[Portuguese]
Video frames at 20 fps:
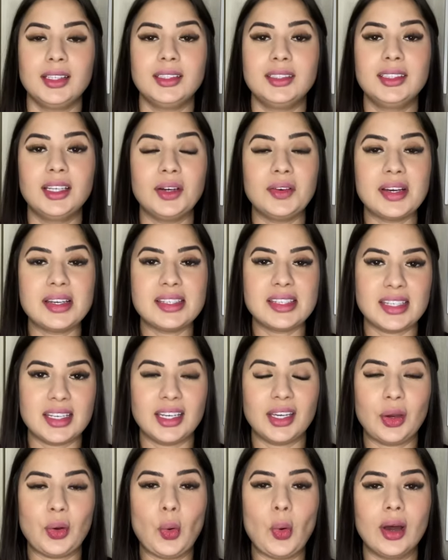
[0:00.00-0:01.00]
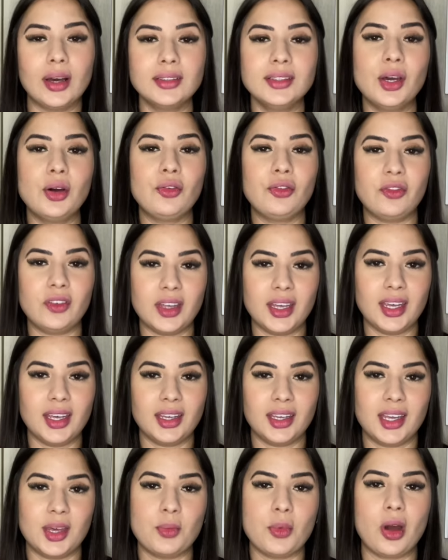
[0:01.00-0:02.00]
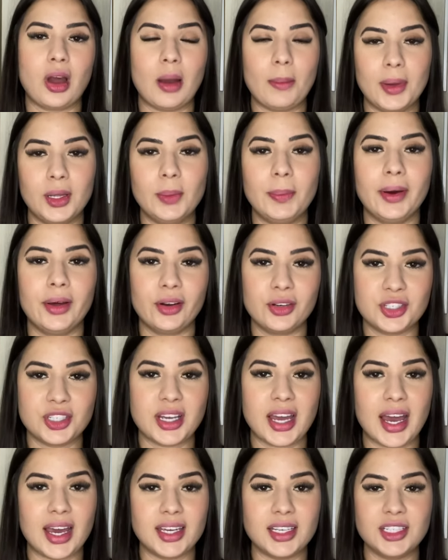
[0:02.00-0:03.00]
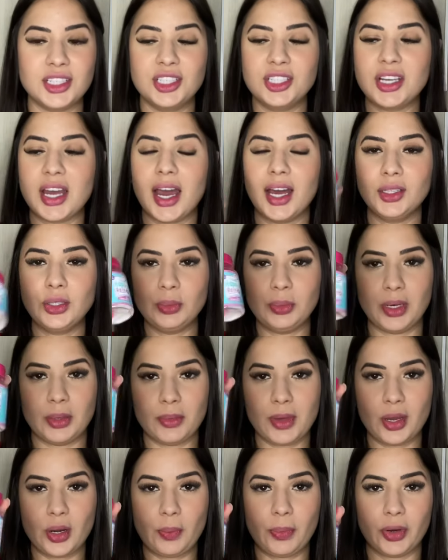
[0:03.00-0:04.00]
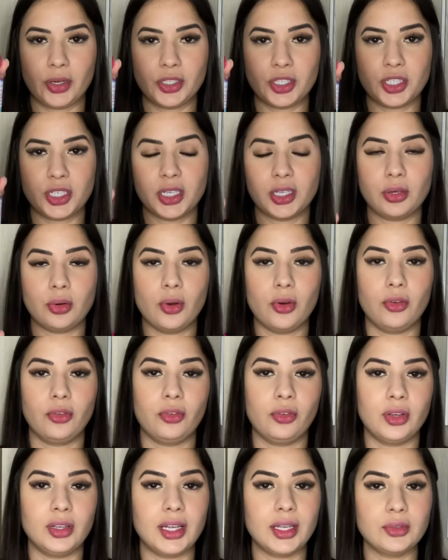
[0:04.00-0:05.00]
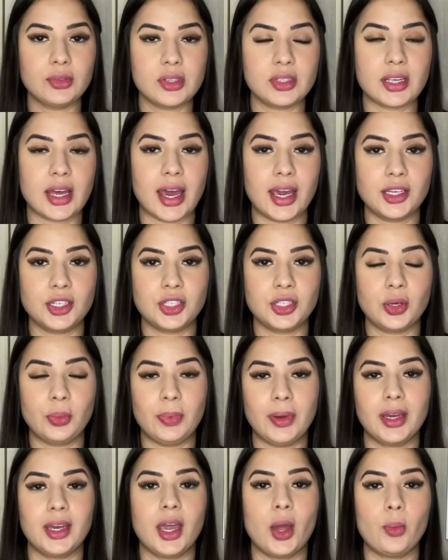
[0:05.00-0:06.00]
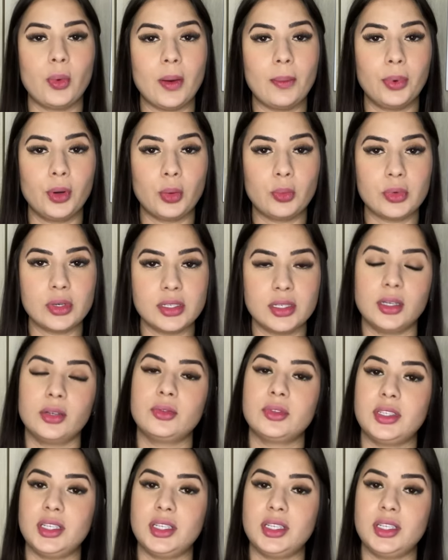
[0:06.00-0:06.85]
Então, assim, quando eu vi que meu cabelo parou de cair já no primeiro potinho, eu fui lá no site, eu peguei uma promoção.